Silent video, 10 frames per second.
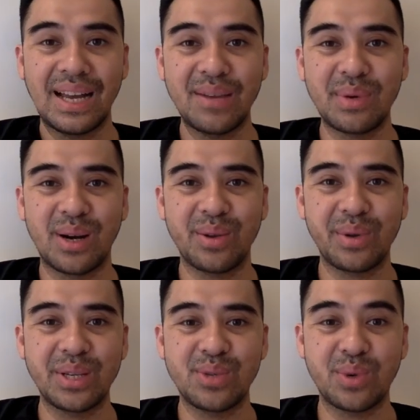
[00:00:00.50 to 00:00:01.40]
Hi mga
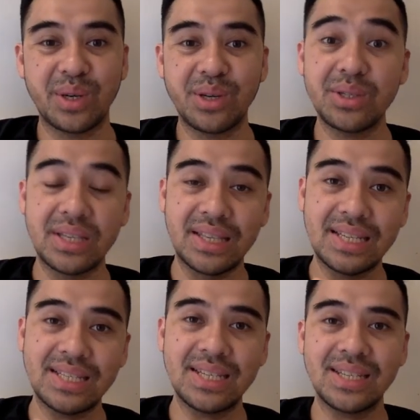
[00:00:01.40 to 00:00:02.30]
arthritis warriors,
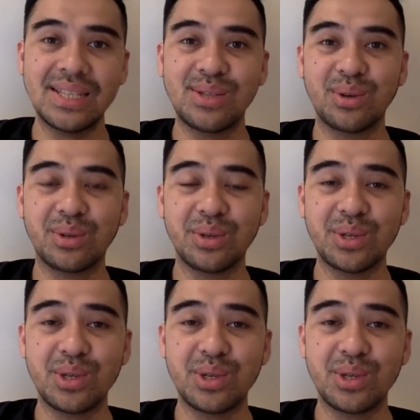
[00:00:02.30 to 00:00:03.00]
this is Dr.